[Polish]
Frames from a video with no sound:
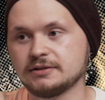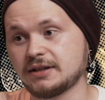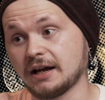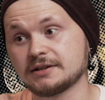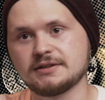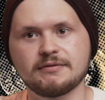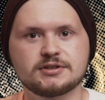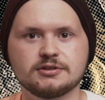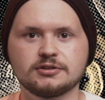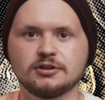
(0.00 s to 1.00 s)
tak, nie wiem
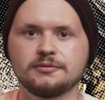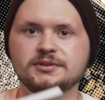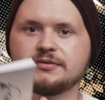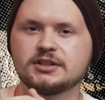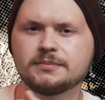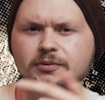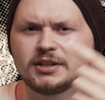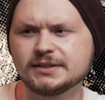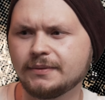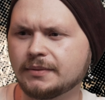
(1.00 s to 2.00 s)
czy o to o mnie wiecie,
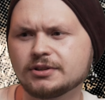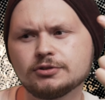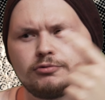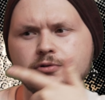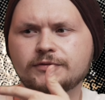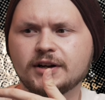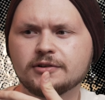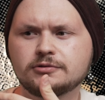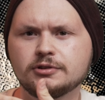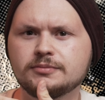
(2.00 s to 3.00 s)
polecam wam na przykład Durfa,
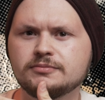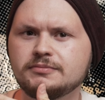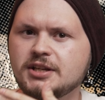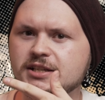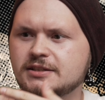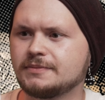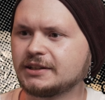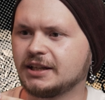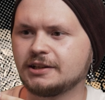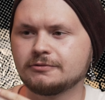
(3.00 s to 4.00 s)
o którym jest
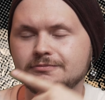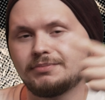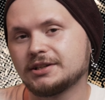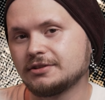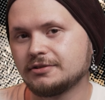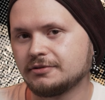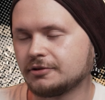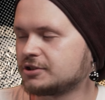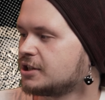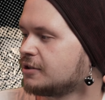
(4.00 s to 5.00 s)
materiał bardziej
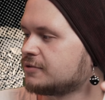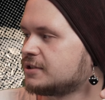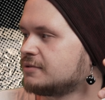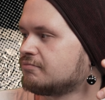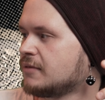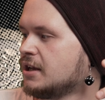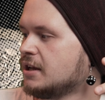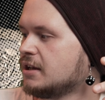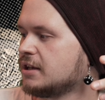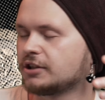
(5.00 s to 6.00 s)
rozszerzający
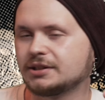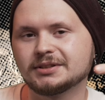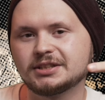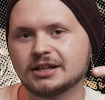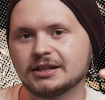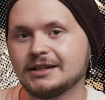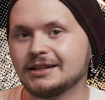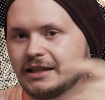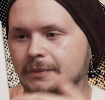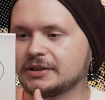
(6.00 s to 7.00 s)
jego tematykę
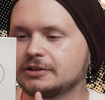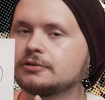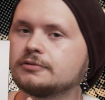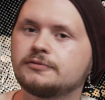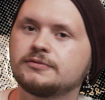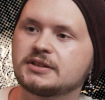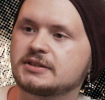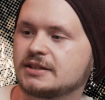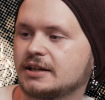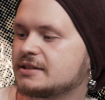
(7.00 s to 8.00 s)
dla patronów,
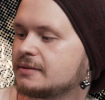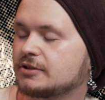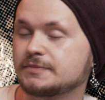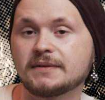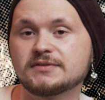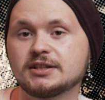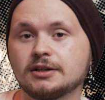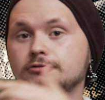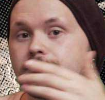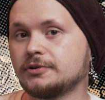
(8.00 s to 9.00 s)
więc zachęcam do
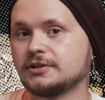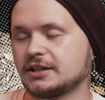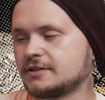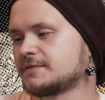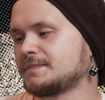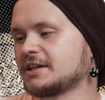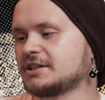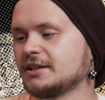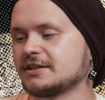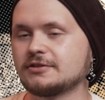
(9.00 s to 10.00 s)
sprawdzenia lub też
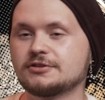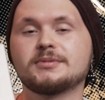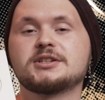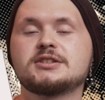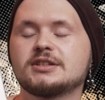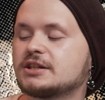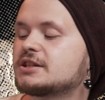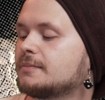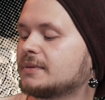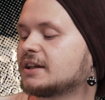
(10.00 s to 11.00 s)
wsparcia nas, to zobaczycie też
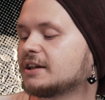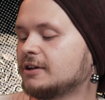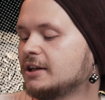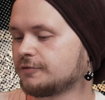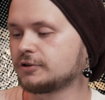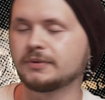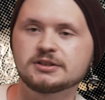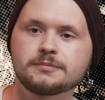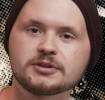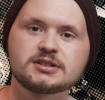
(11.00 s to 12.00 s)
ten materiał. Durf to
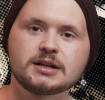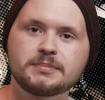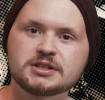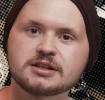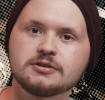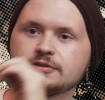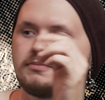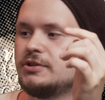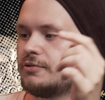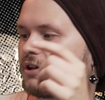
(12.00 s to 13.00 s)
bardzo prosty RPGek od
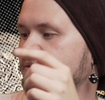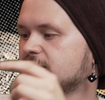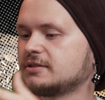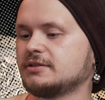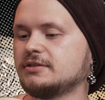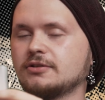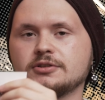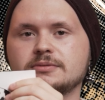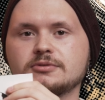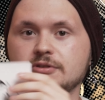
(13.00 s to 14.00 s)
Miniur Games i
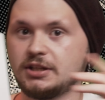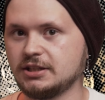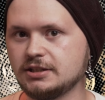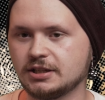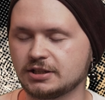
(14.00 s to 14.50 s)
o nim to kiedy indziej